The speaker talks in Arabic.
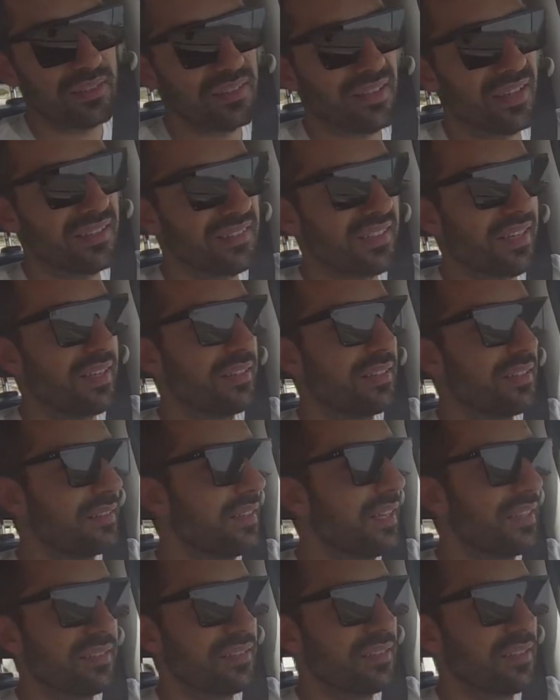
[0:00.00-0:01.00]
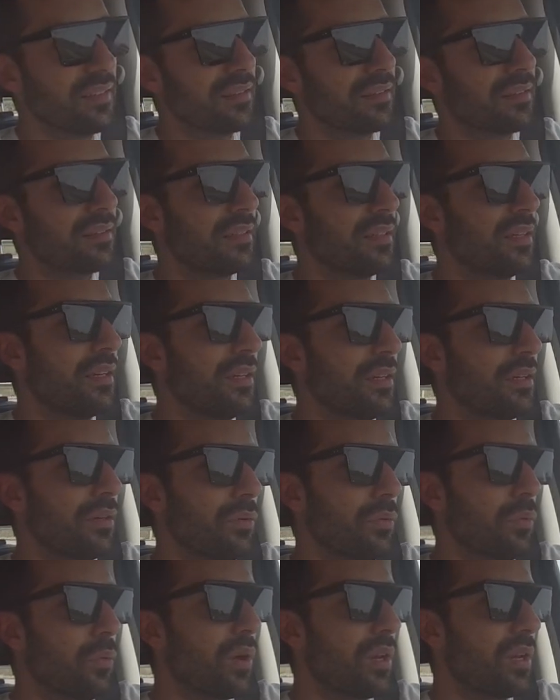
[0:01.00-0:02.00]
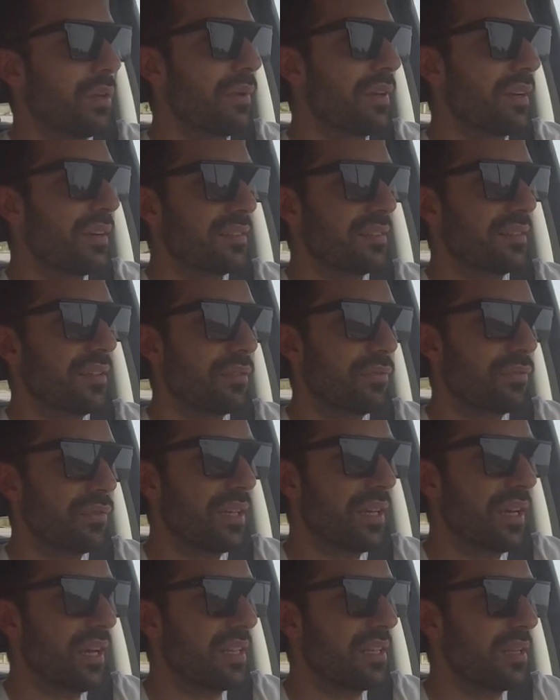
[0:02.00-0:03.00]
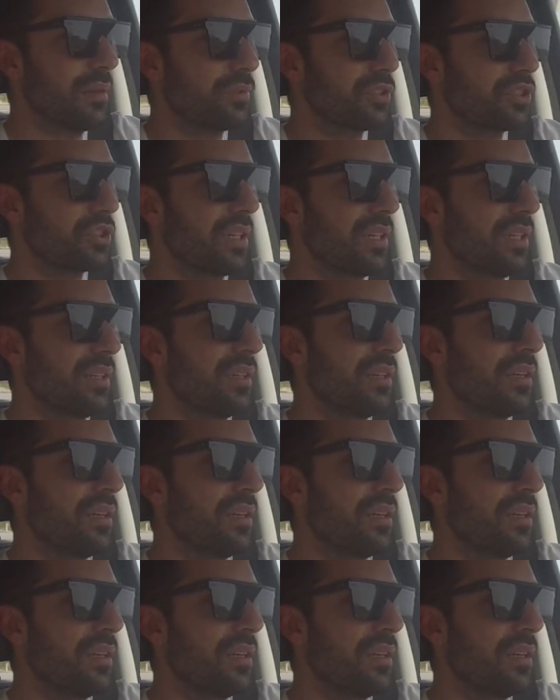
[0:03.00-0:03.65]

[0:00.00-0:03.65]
زيت يعني ذاتس ات ولا مره صار فيها اي مشكله